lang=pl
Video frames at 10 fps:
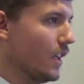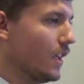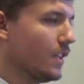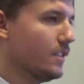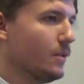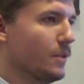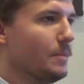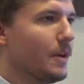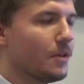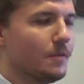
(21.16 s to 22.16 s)
i kazał jej
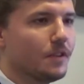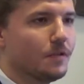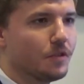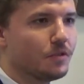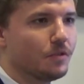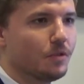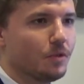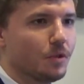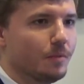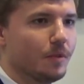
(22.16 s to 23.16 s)
pakować wszystko do
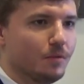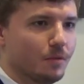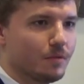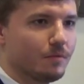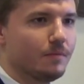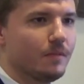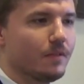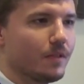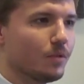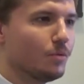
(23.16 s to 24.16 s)
torby, którą,
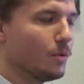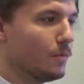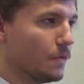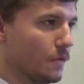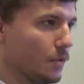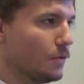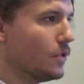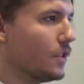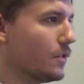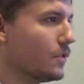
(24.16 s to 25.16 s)
którą wniósł
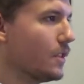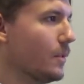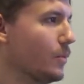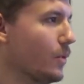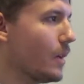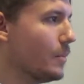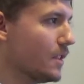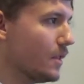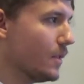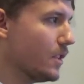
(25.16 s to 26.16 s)
do tego sklepu, aby
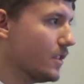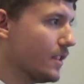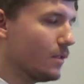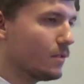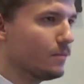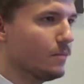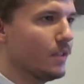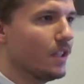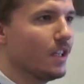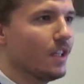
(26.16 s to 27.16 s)
zabrać całą
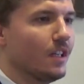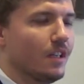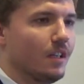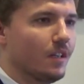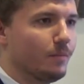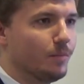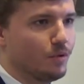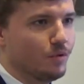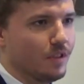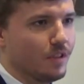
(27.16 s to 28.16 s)

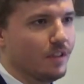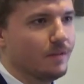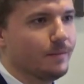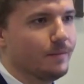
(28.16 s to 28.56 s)
biżuterię.